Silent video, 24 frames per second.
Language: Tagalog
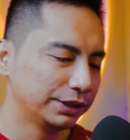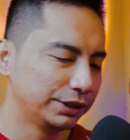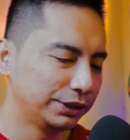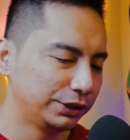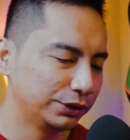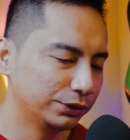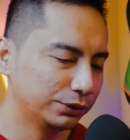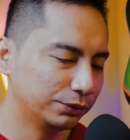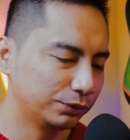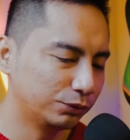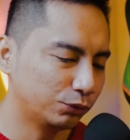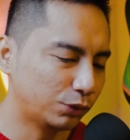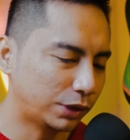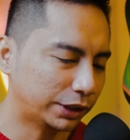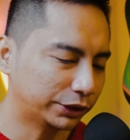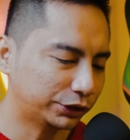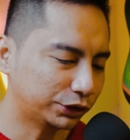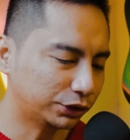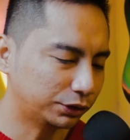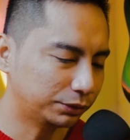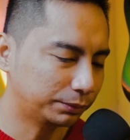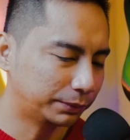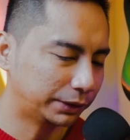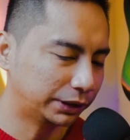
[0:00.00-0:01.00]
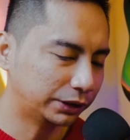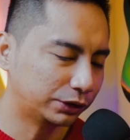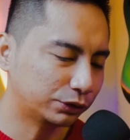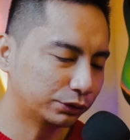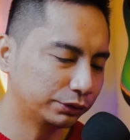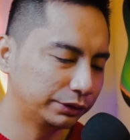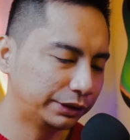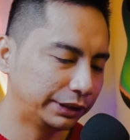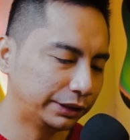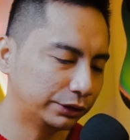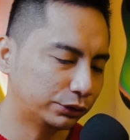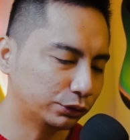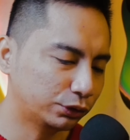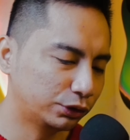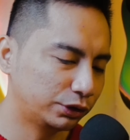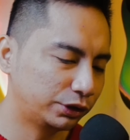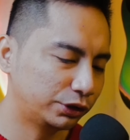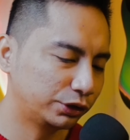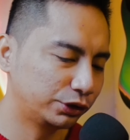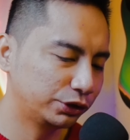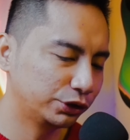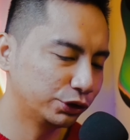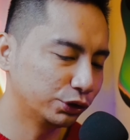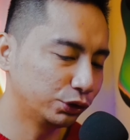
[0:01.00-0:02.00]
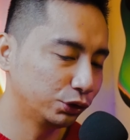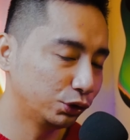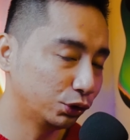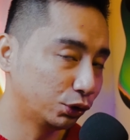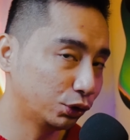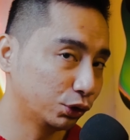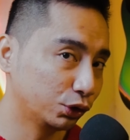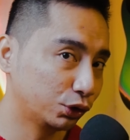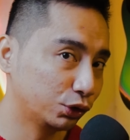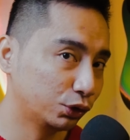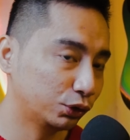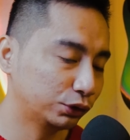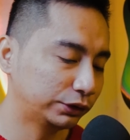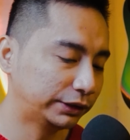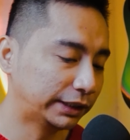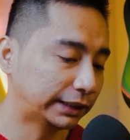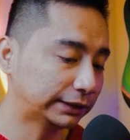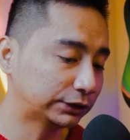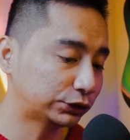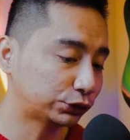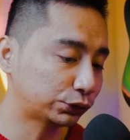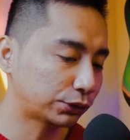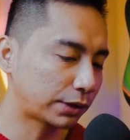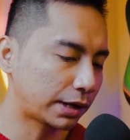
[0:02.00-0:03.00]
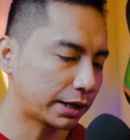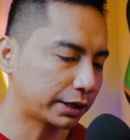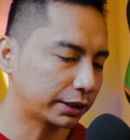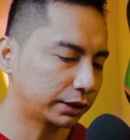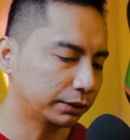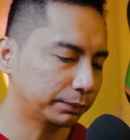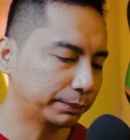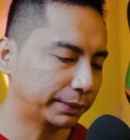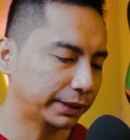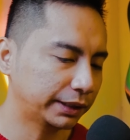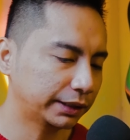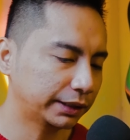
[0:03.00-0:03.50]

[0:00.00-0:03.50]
yung watermark ko dito or yung logo, Dance Rocker pa